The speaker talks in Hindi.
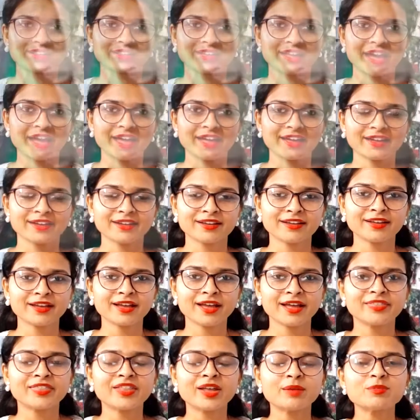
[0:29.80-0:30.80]
दिया है
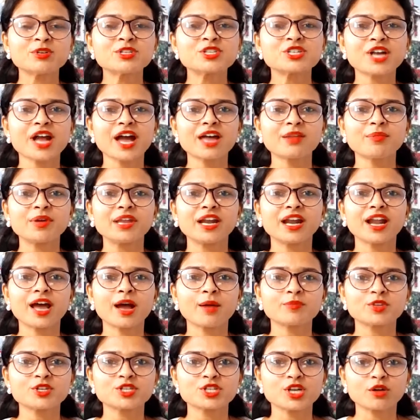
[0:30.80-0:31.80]
नमस्कार मेरा नाम
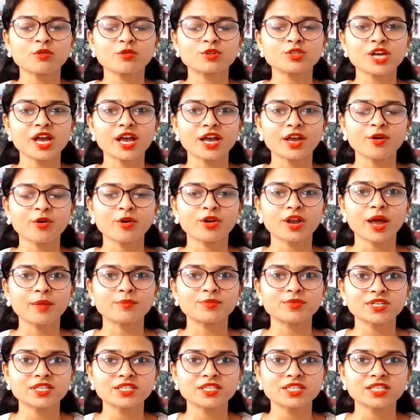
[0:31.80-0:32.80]
निशा ओझा है और आप
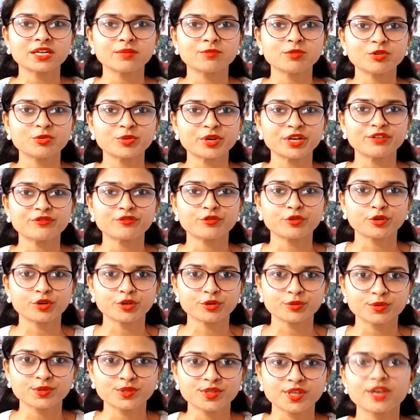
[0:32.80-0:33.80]
डी टी डब्ल्यू ट्वेंटी फोर
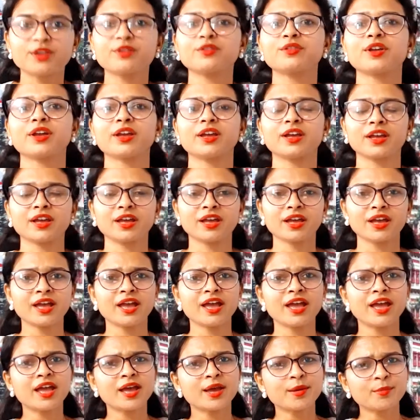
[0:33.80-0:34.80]
न्यूज़ देख रहे हैं
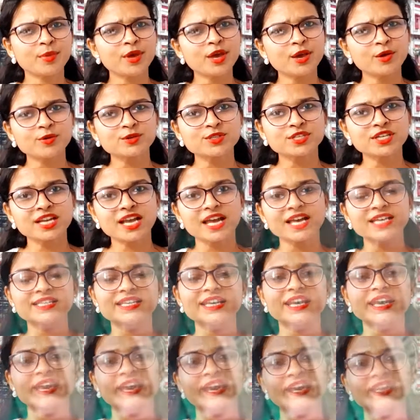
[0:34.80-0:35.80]
बेगूसराय से
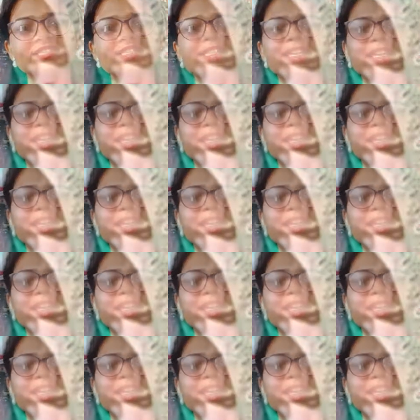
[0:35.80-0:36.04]
एक ऐसी